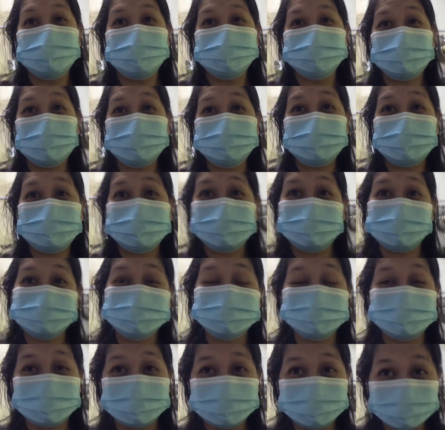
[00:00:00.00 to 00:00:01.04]
babalikan
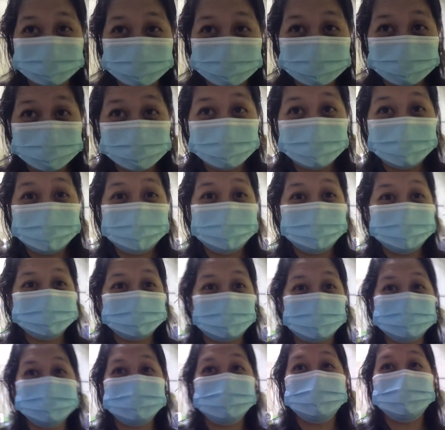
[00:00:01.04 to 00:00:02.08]
ko kayo
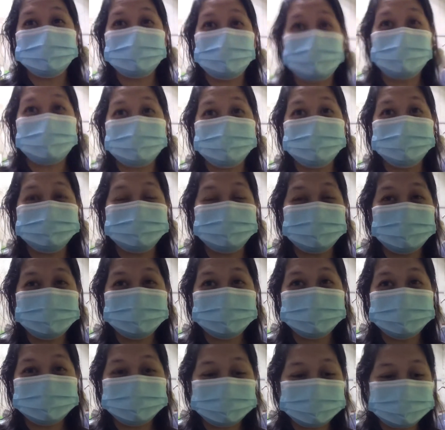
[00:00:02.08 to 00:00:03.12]
Patong lang kayo
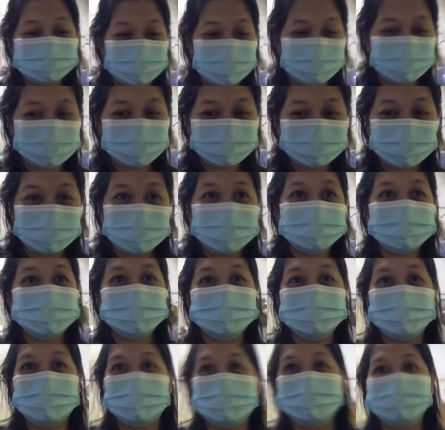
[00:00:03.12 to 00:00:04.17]
dito dahil
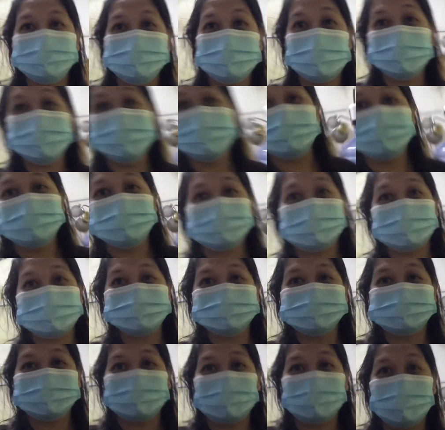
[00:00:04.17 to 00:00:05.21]
ako ay magbubukas
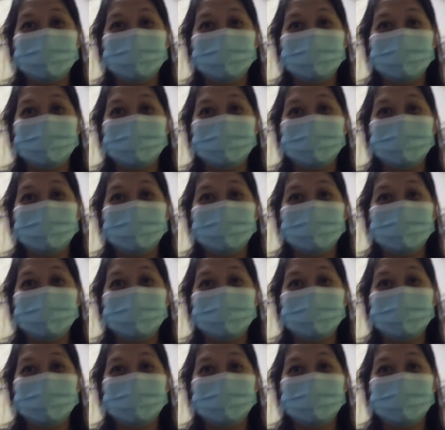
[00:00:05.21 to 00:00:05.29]
na